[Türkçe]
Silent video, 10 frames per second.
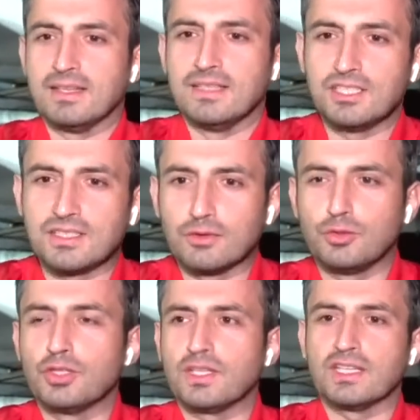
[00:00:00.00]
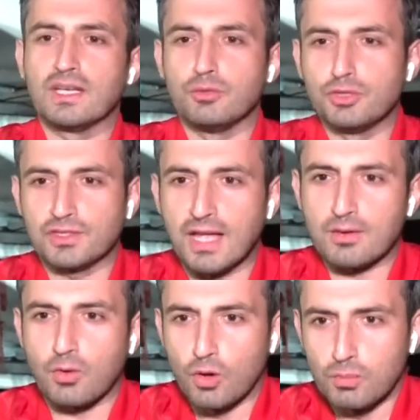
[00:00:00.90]
işte Türkiye'de bu işler
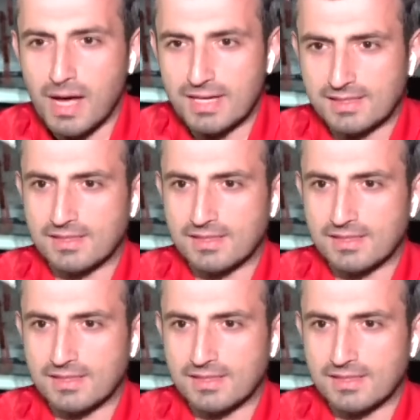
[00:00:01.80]
olmaz,